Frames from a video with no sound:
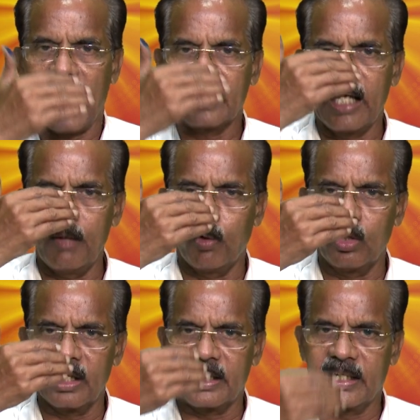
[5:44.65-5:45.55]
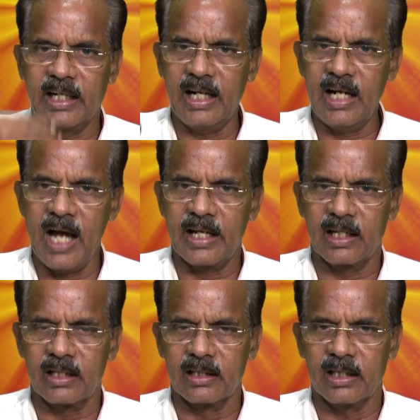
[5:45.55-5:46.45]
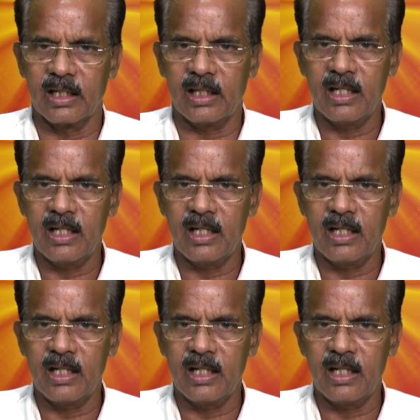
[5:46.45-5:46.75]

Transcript: அதே போன்று கீழே இருந்து